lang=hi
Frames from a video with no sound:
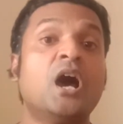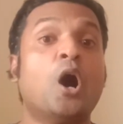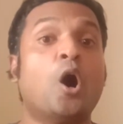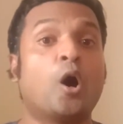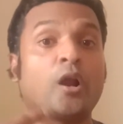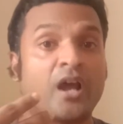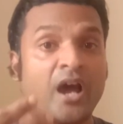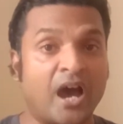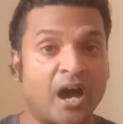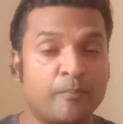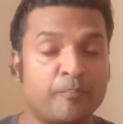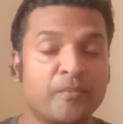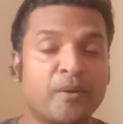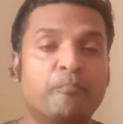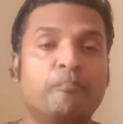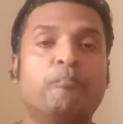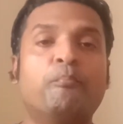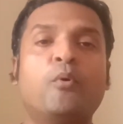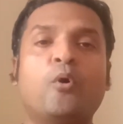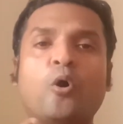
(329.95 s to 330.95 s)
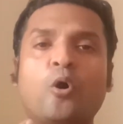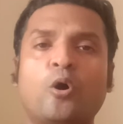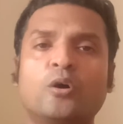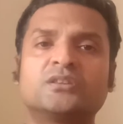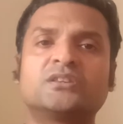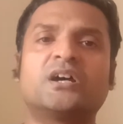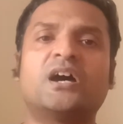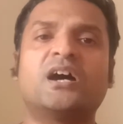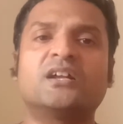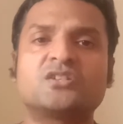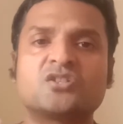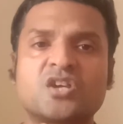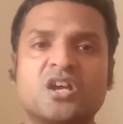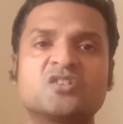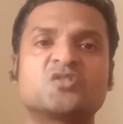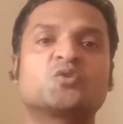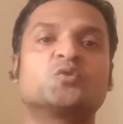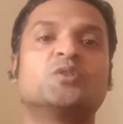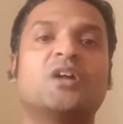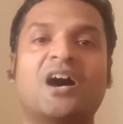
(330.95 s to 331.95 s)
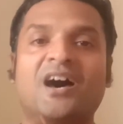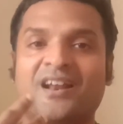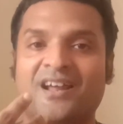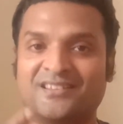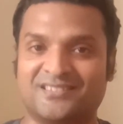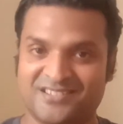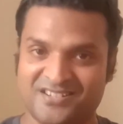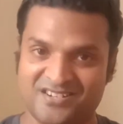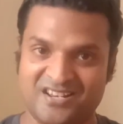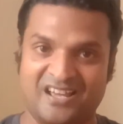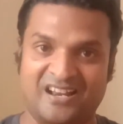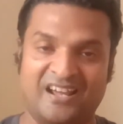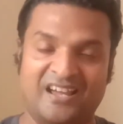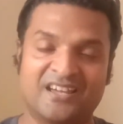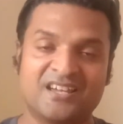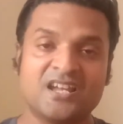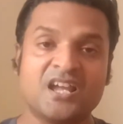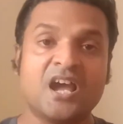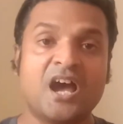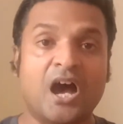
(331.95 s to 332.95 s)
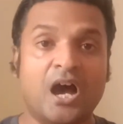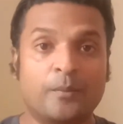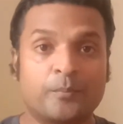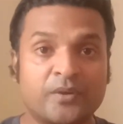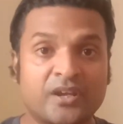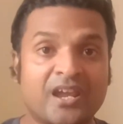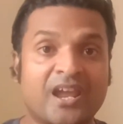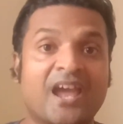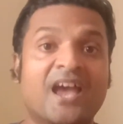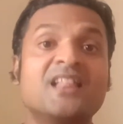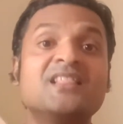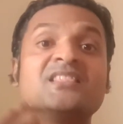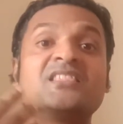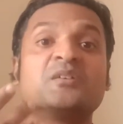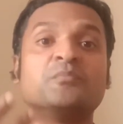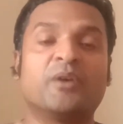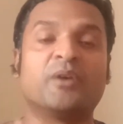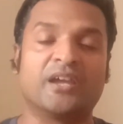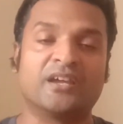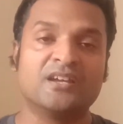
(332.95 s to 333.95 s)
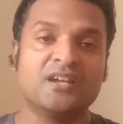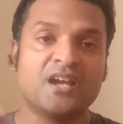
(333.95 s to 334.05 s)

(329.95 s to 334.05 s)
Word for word: और आप में बहुत अच्छा सुधार आते जा रहा है आपके हेल्थ में